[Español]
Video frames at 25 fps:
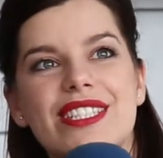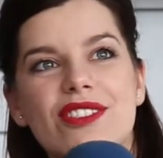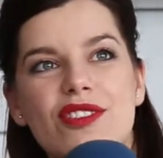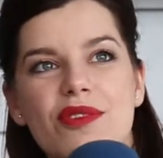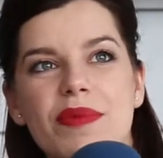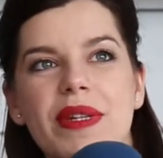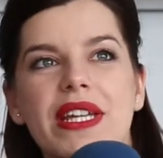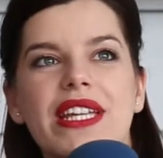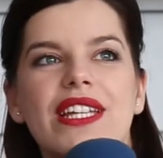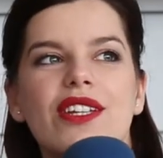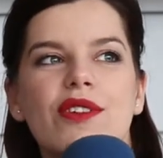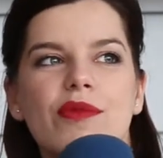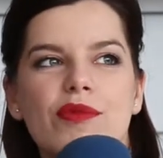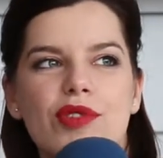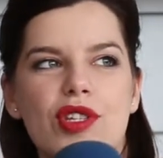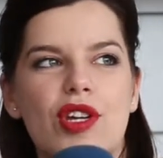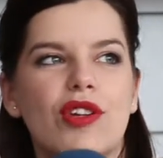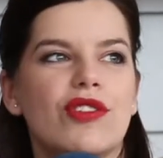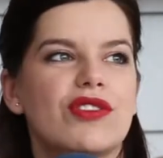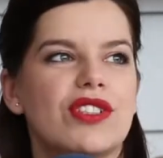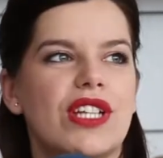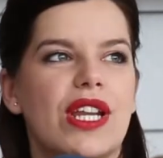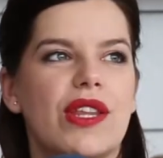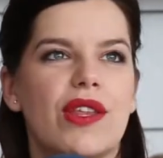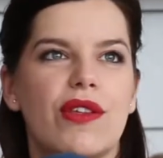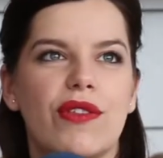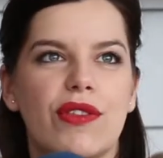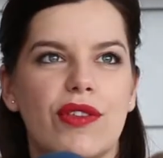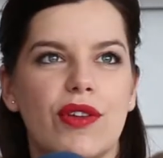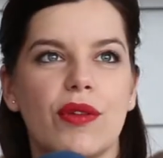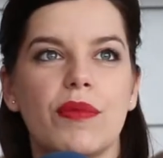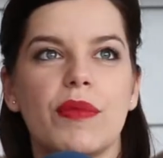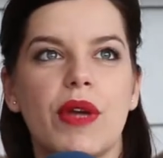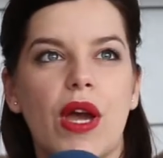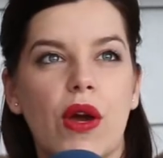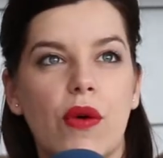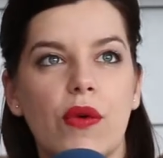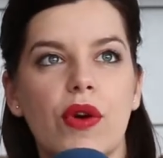Eso me generó mucha
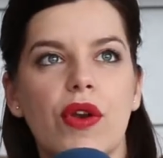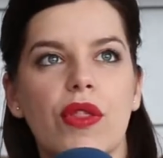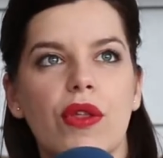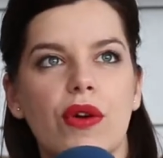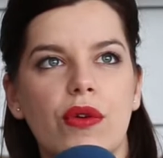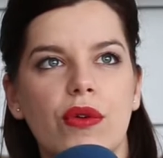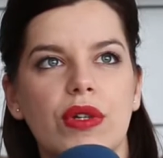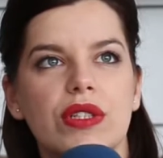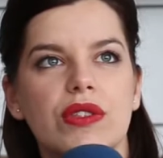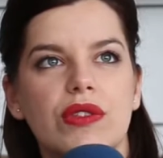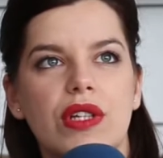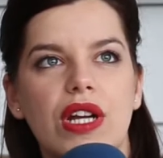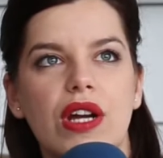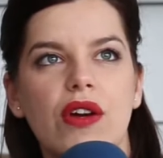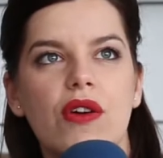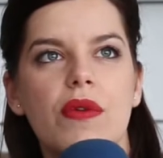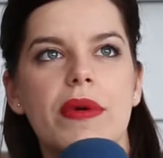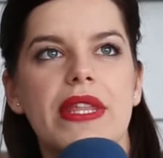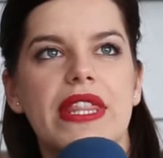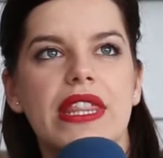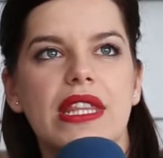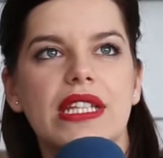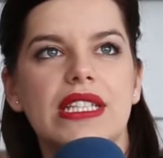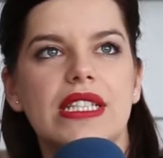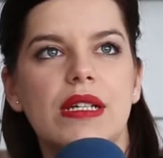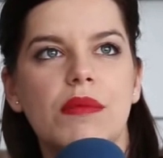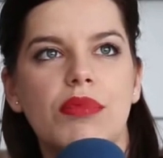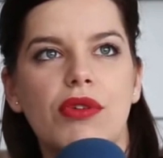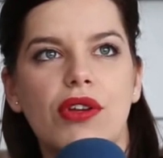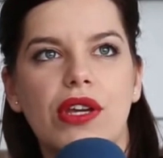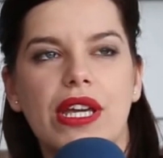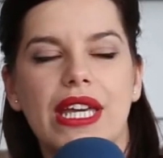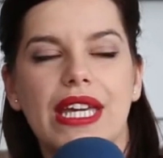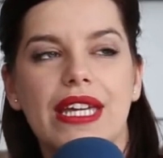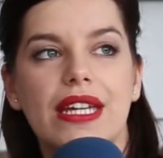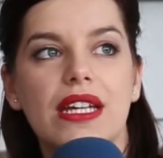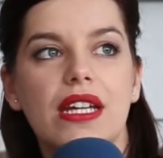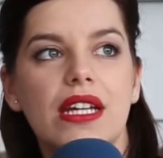contradicción, me acuerdo, cuando era jovencita,
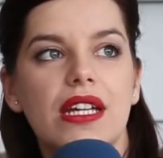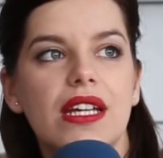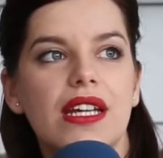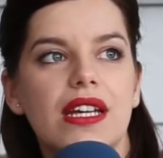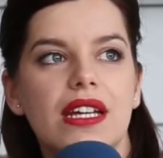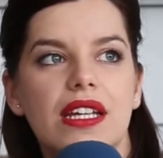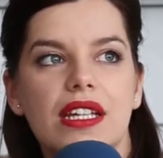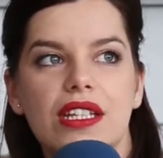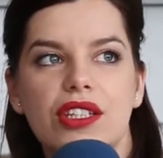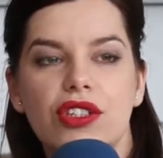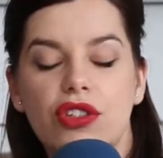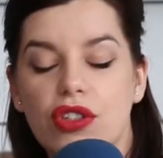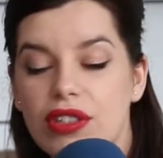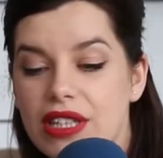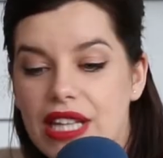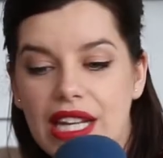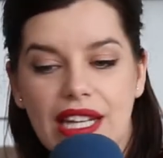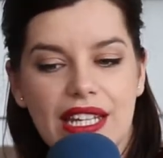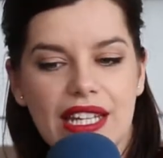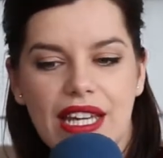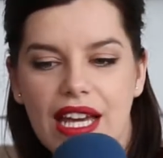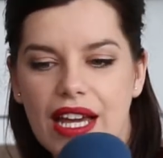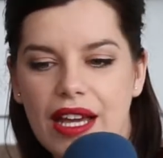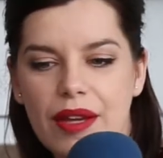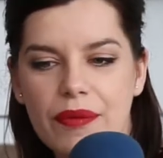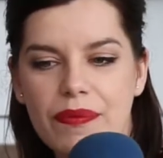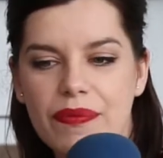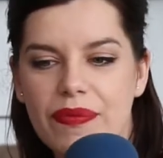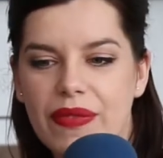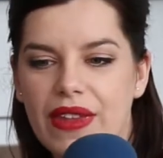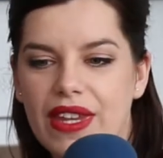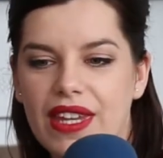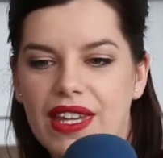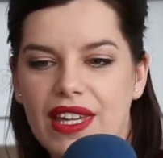porque yo tenía,